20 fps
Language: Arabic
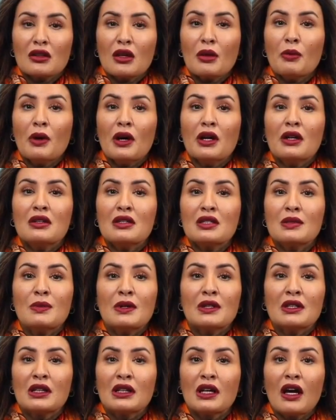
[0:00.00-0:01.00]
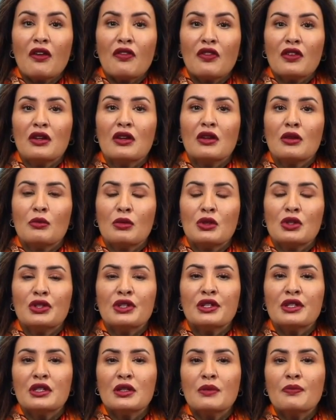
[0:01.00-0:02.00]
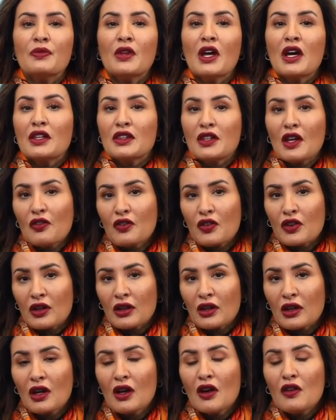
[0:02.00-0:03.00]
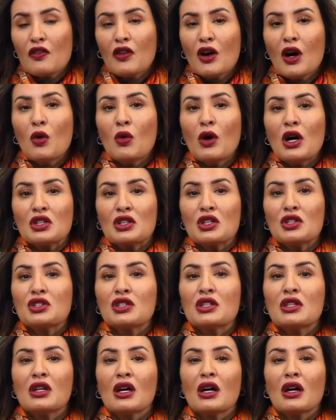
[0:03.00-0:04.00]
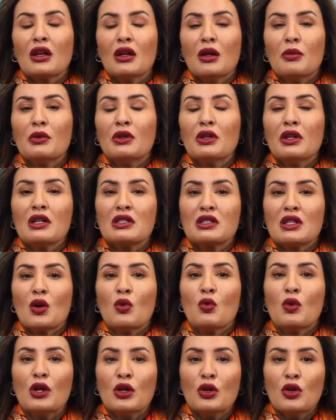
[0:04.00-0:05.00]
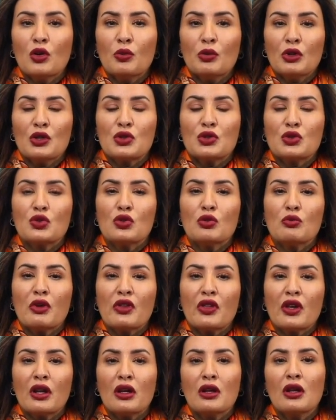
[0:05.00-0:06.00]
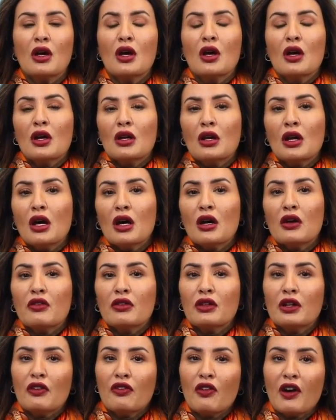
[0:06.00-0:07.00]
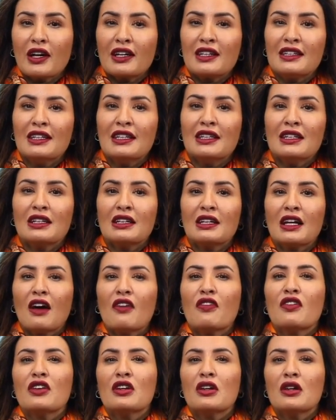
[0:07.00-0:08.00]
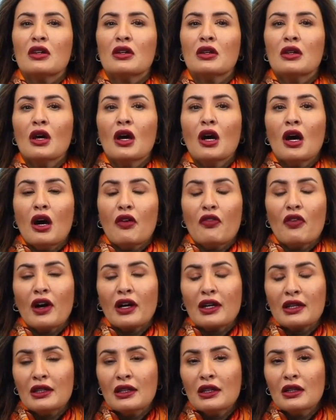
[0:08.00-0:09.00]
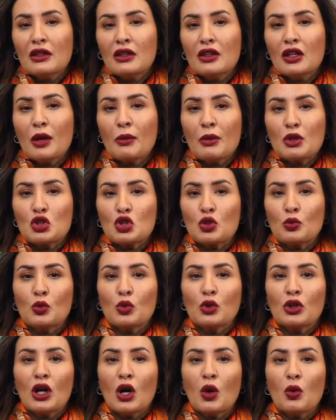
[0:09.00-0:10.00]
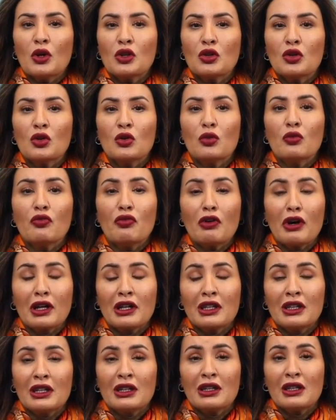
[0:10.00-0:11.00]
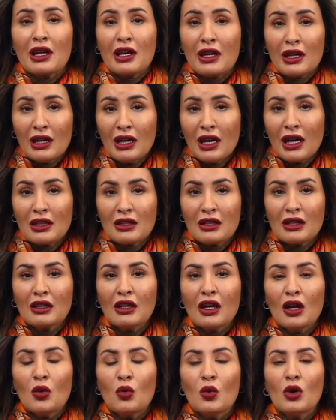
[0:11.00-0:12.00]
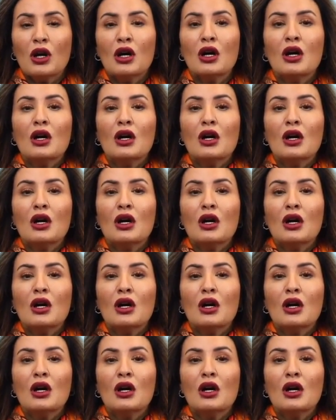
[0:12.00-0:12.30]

طبعا نسبة الكافيين بالجسم تفرق فهو عشان كذي اغلب الناس اول يوم يحسون مثلا لا انه فاقدين الكافيين فاقدين انهم يشربون قهوتهم فاقدين ريحه القهوه